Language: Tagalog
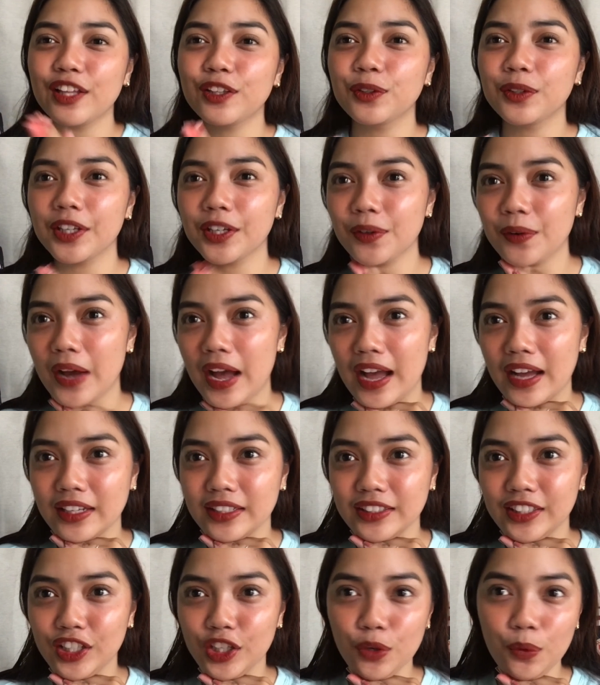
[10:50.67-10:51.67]
Ito na yung
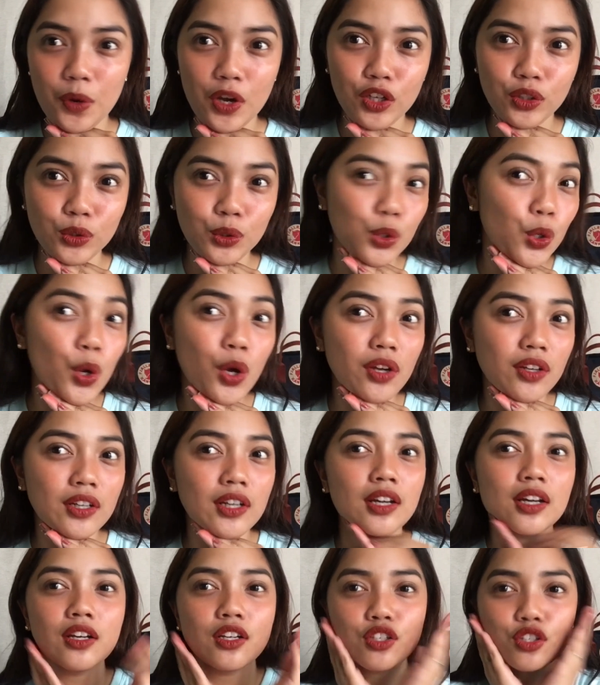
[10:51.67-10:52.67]
aking nagawang look
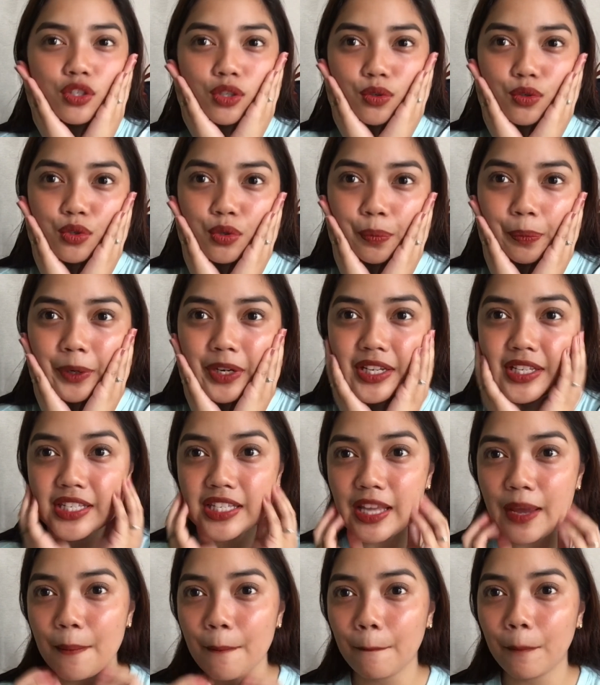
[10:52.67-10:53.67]
So, super
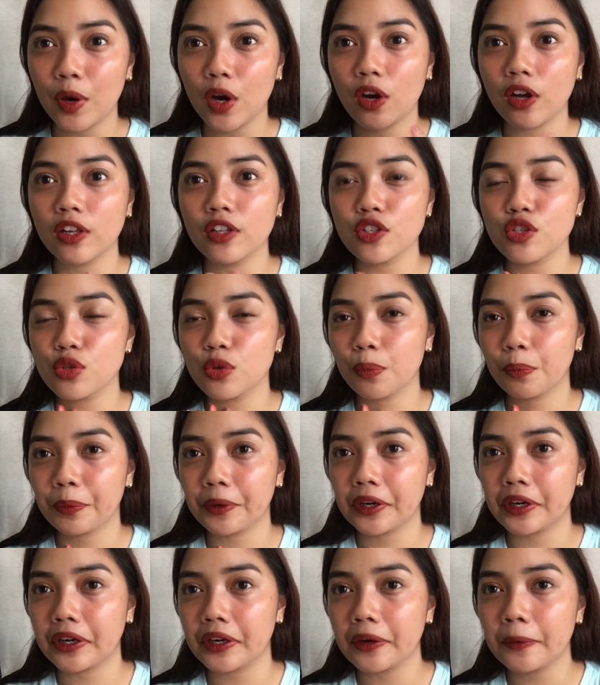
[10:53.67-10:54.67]
simple,
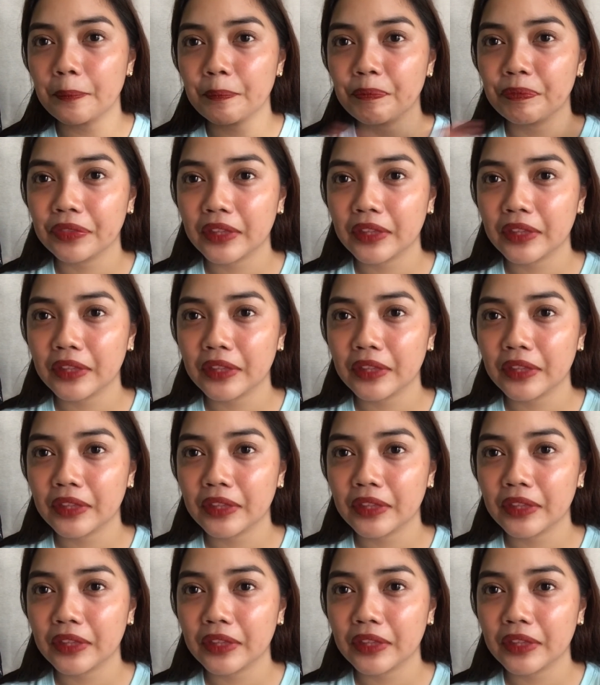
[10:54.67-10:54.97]
super